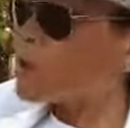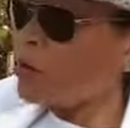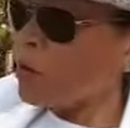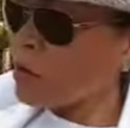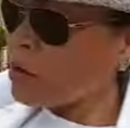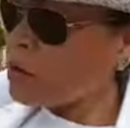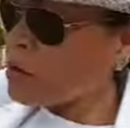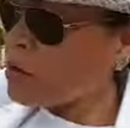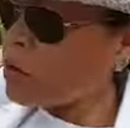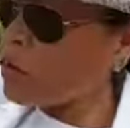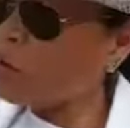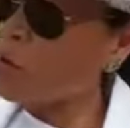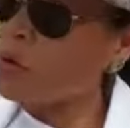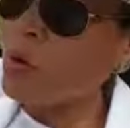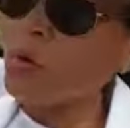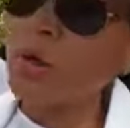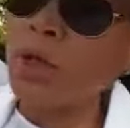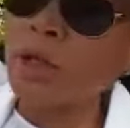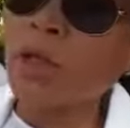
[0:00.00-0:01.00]
ทนผล
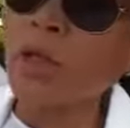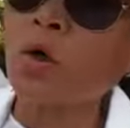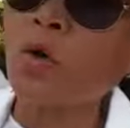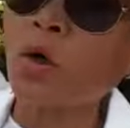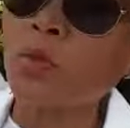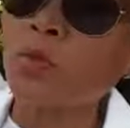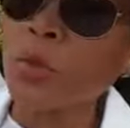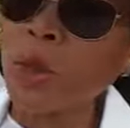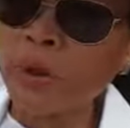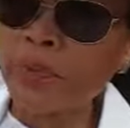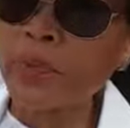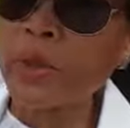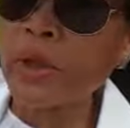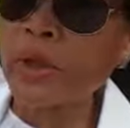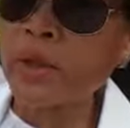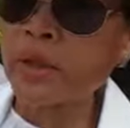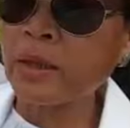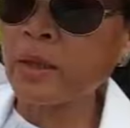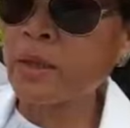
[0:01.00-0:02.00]
อยู่ได้ตลอดเมื่อ
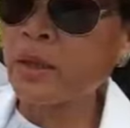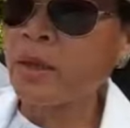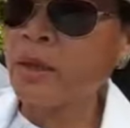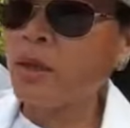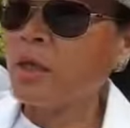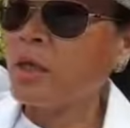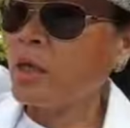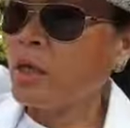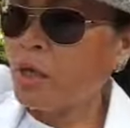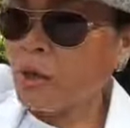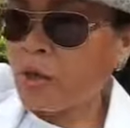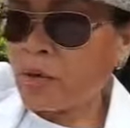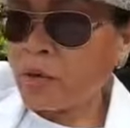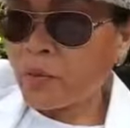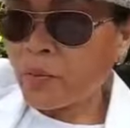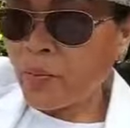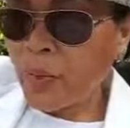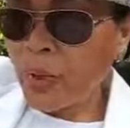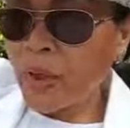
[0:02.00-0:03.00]
ปี
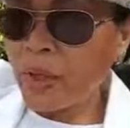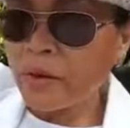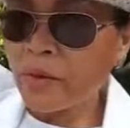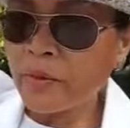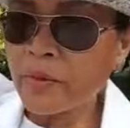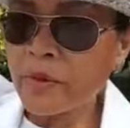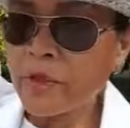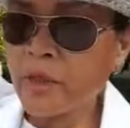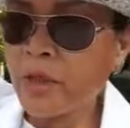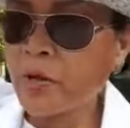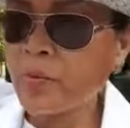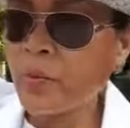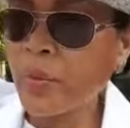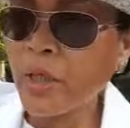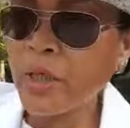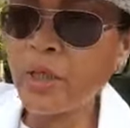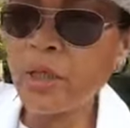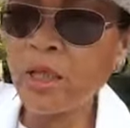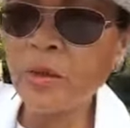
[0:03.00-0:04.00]
เปิเสื้อ
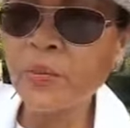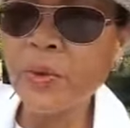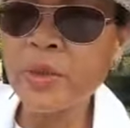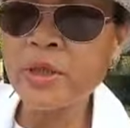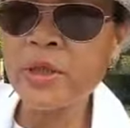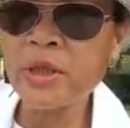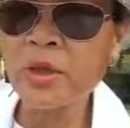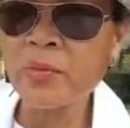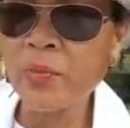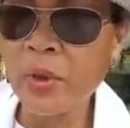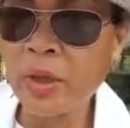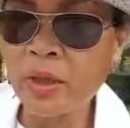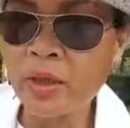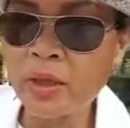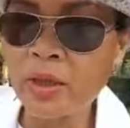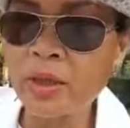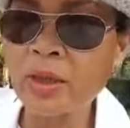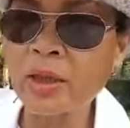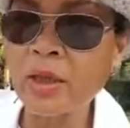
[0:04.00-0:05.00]
ปีนี้ไปเสื้อปี
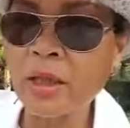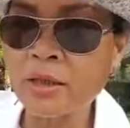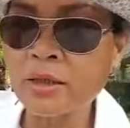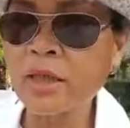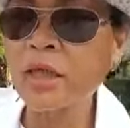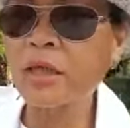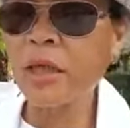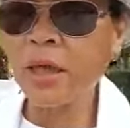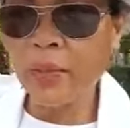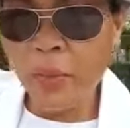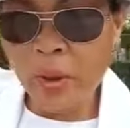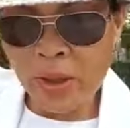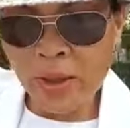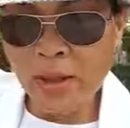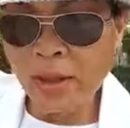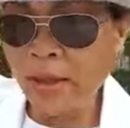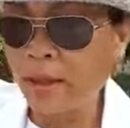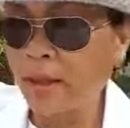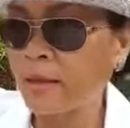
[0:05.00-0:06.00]
อื่น แล้วจังได้มด
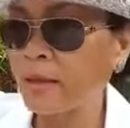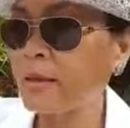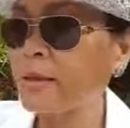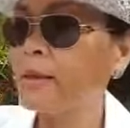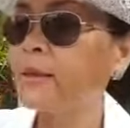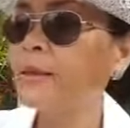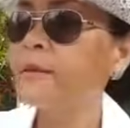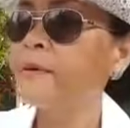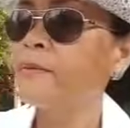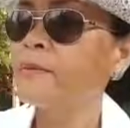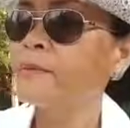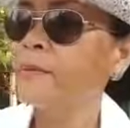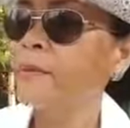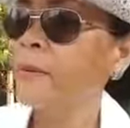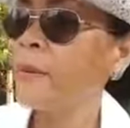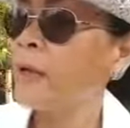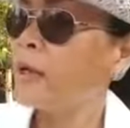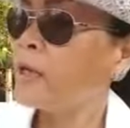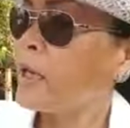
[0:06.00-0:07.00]
ค่ะ
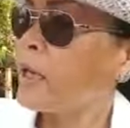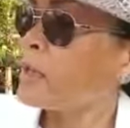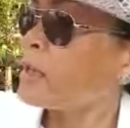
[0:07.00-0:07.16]
ถ้า